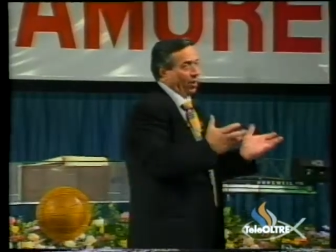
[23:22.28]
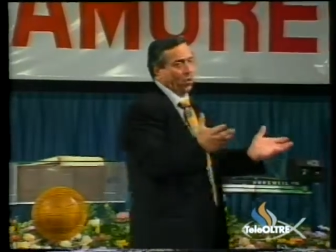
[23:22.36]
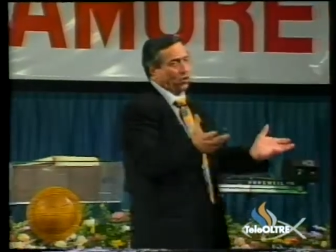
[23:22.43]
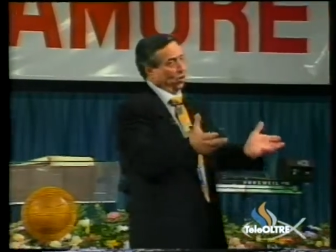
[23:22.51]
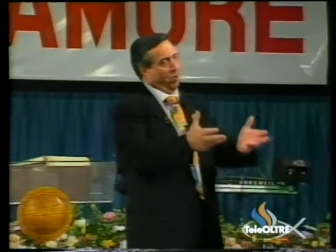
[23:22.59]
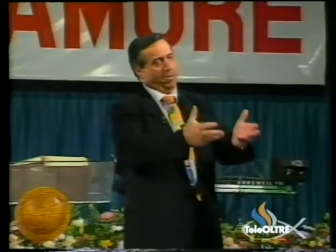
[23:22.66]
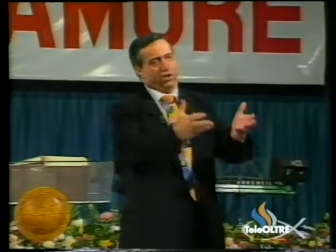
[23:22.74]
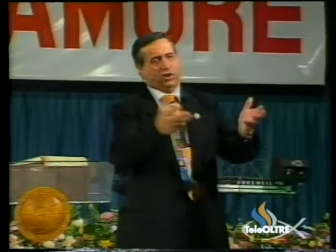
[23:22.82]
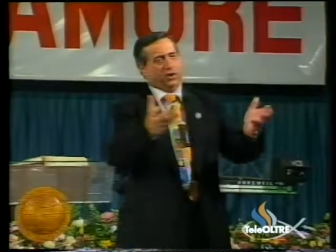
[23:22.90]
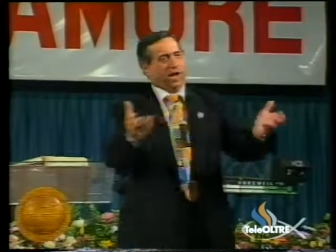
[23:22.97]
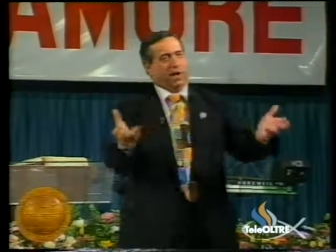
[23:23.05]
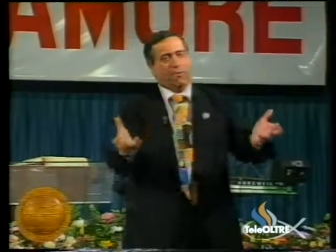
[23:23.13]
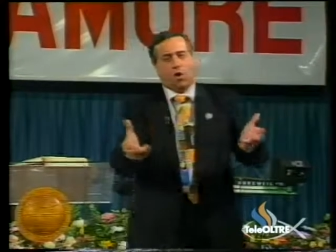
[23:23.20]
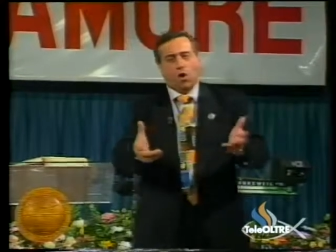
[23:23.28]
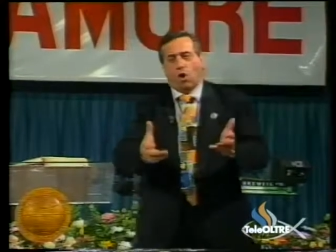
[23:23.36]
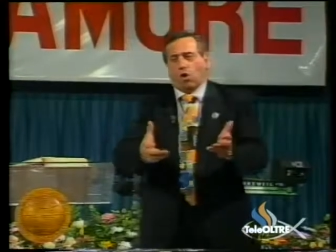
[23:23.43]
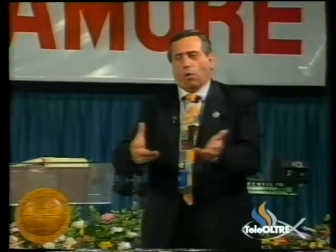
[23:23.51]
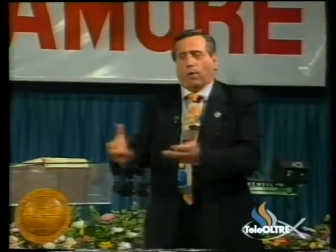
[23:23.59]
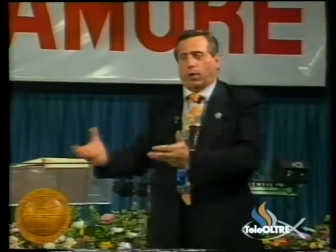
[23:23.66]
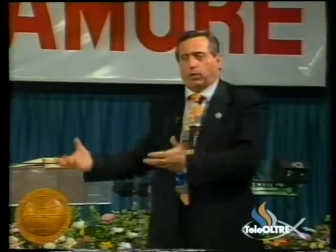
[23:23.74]
noi ce lo immaginiamo
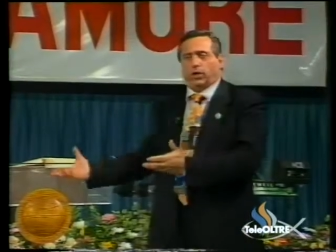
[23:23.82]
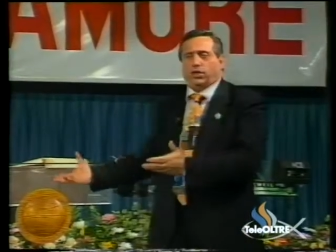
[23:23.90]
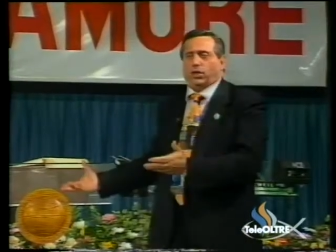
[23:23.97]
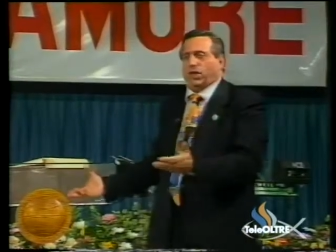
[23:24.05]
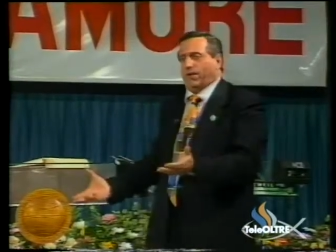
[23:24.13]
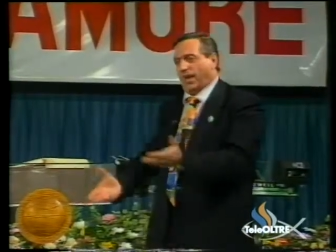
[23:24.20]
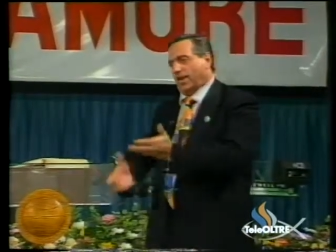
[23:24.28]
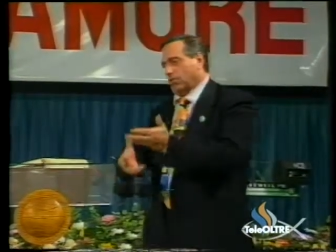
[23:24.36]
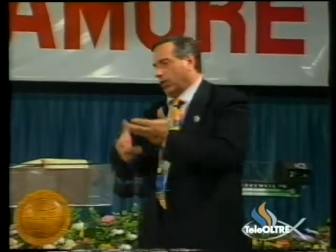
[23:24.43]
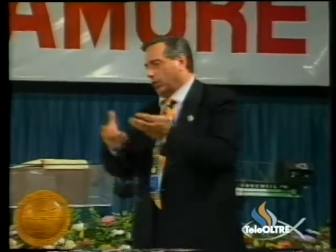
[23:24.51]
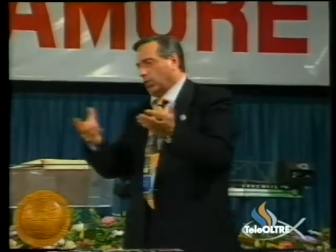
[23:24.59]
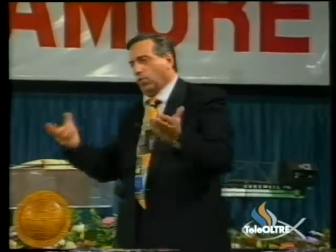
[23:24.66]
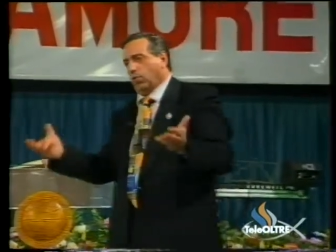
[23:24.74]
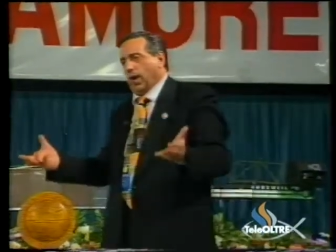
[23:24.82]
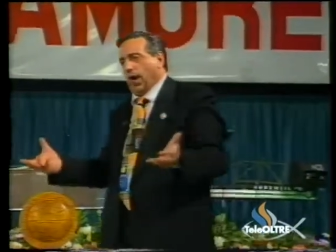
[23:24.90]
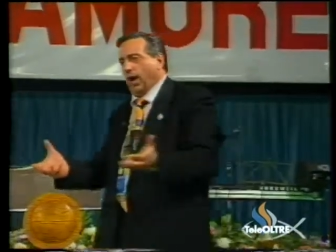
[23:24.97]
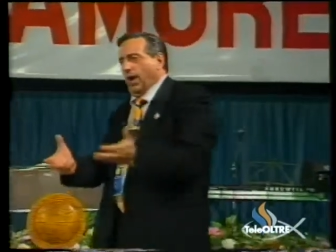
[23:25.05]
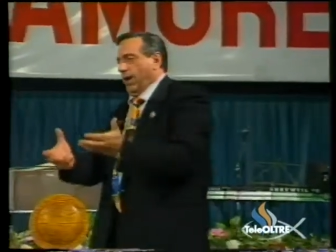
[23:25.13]
come lo descrive la scrittura,